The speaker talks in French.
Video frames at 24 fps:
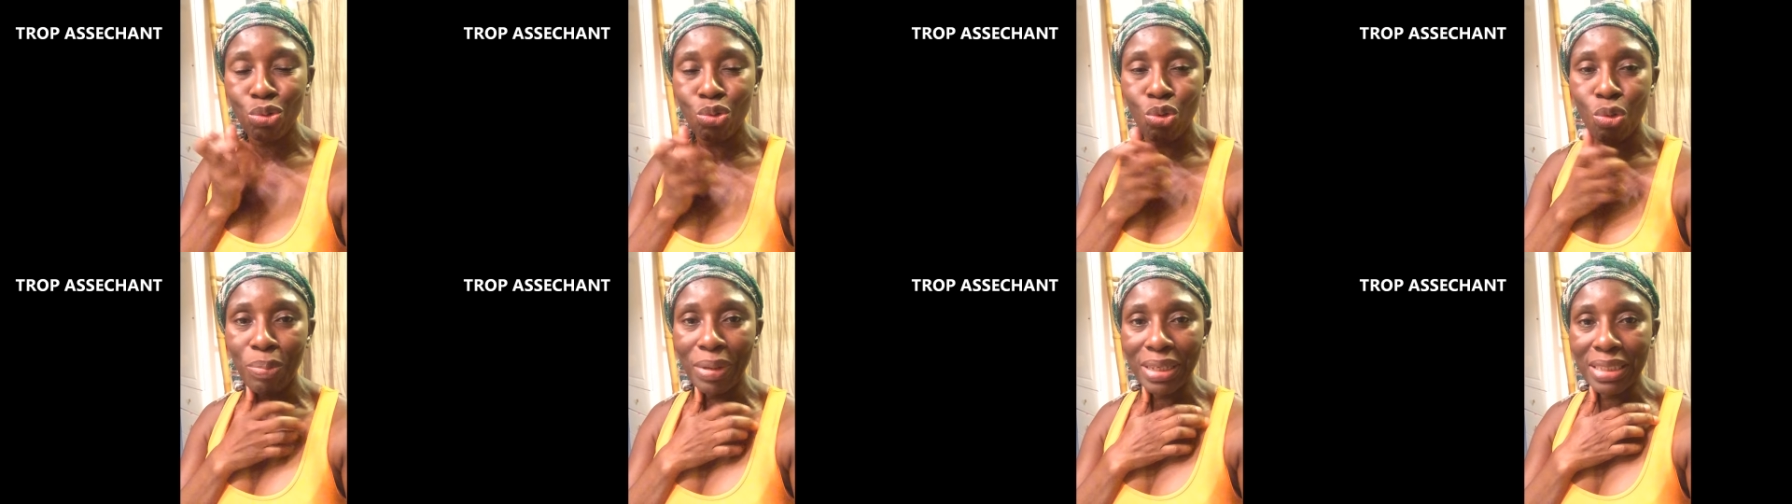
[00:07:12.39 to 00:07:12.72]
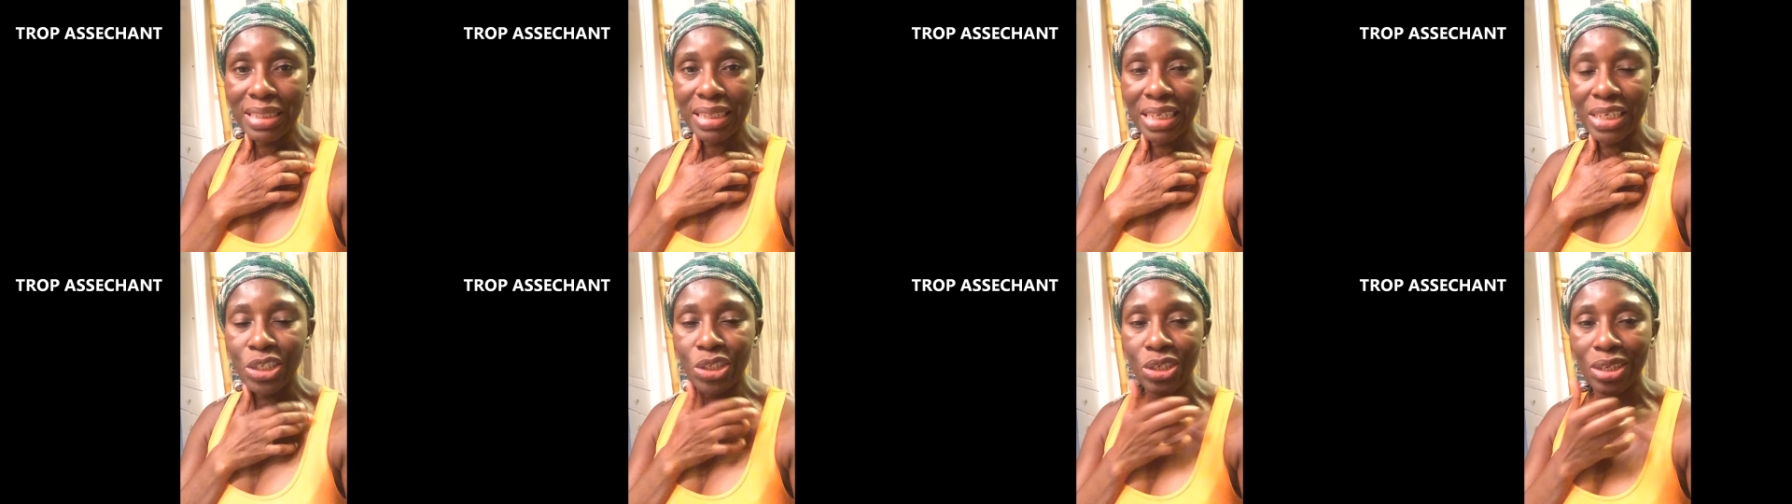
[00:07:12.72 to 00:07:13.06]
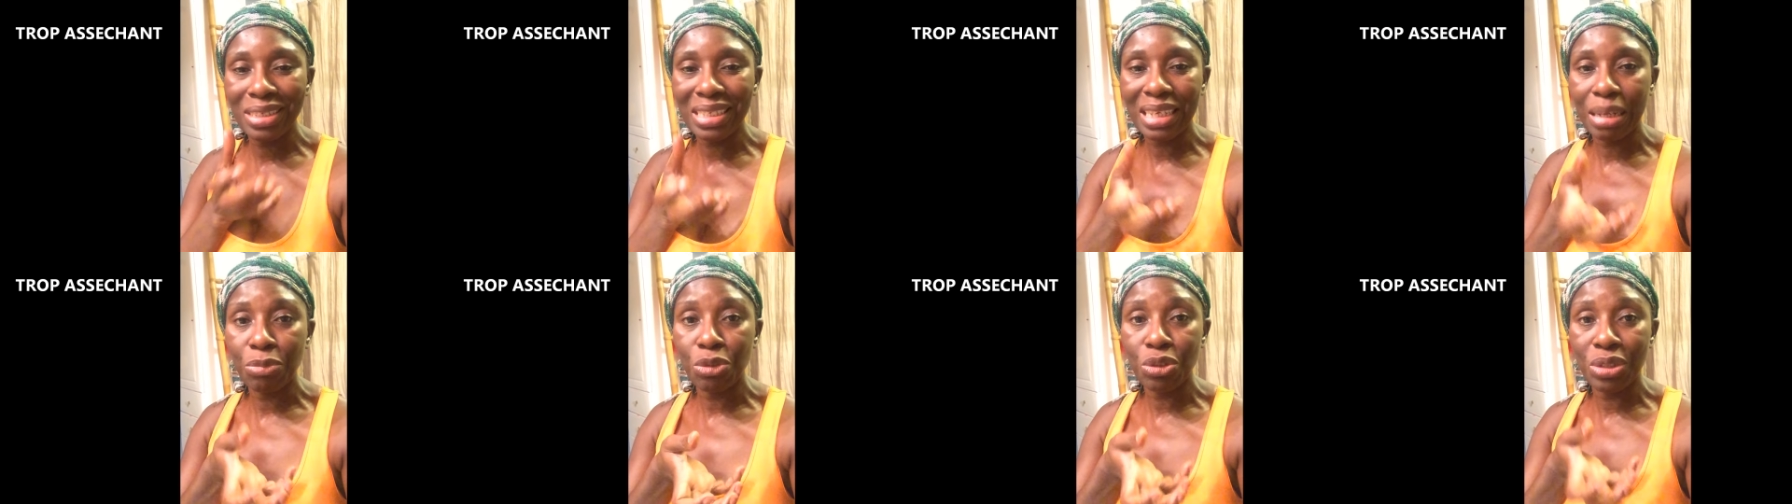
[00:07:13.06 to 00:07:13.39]
trop astringent,
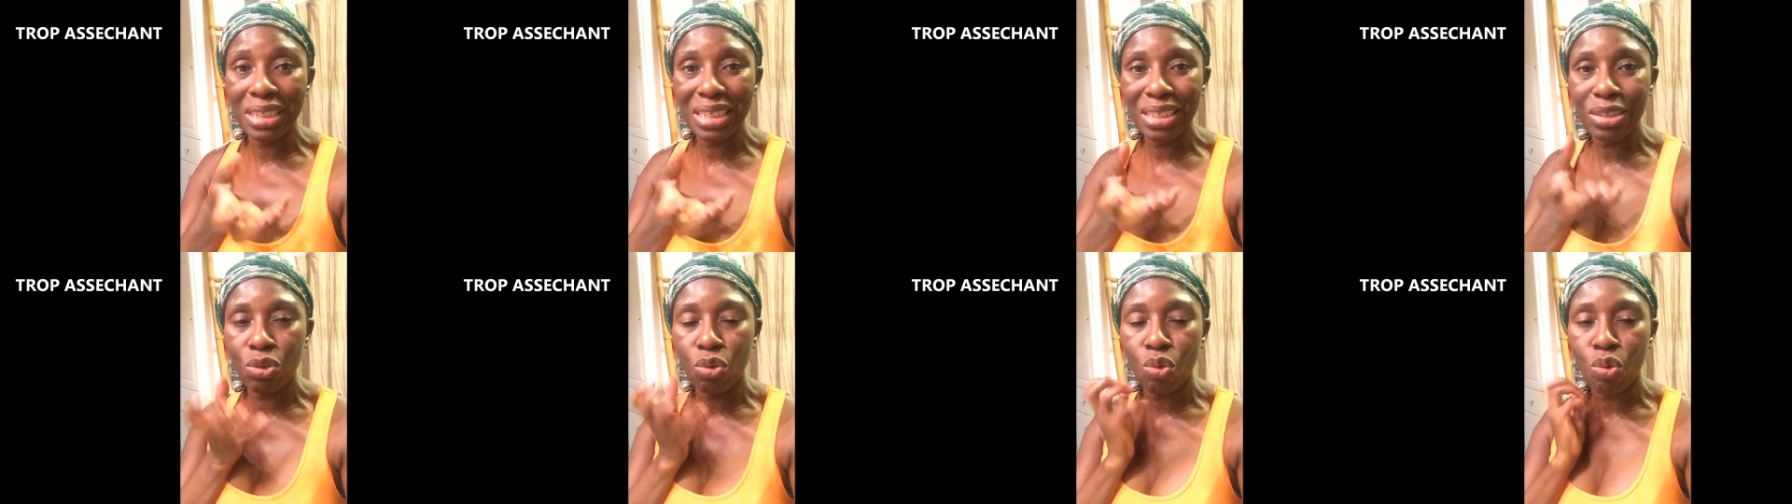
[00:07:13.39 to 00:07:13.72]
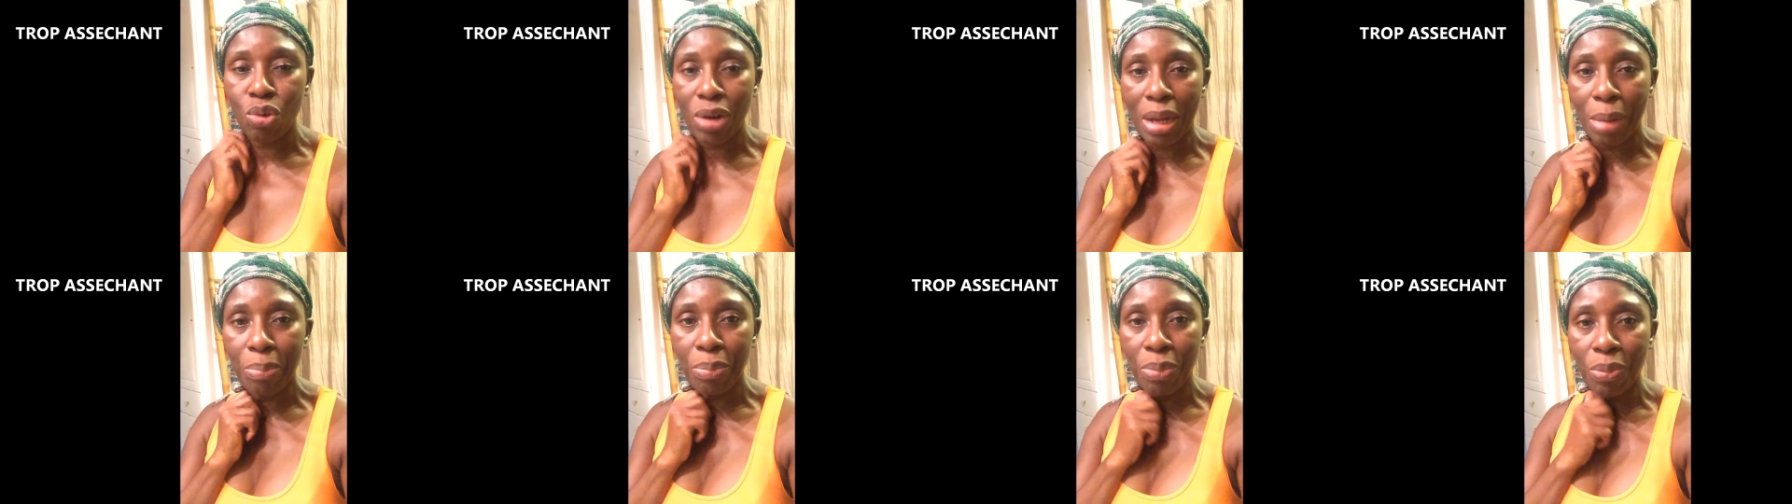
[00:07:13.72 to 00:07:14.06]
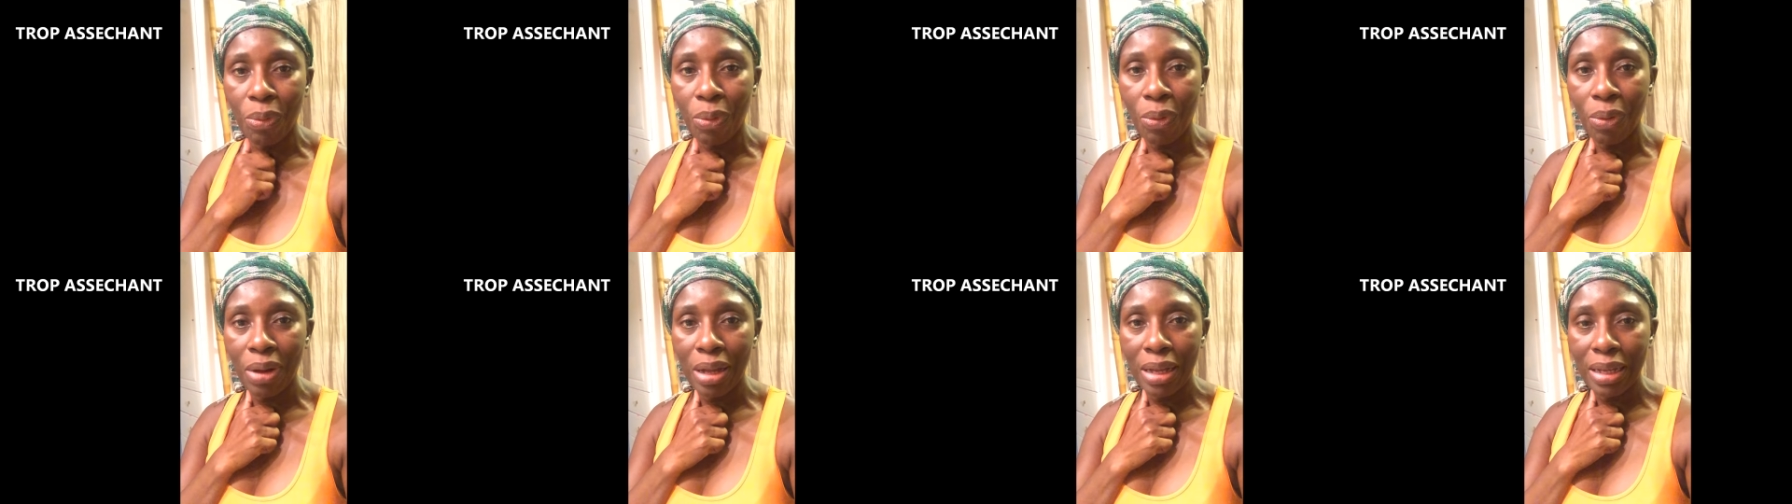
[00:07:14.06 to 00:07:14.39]
ça me tire trop la
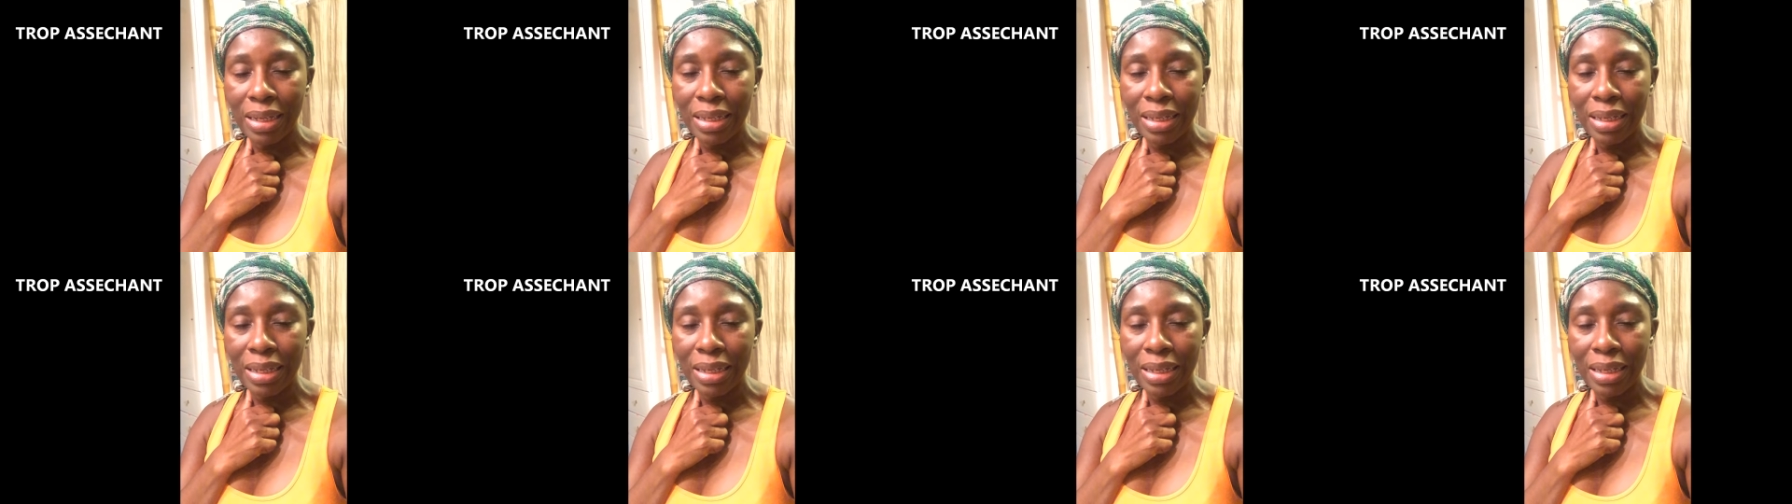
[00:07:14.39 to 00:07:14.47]
peau.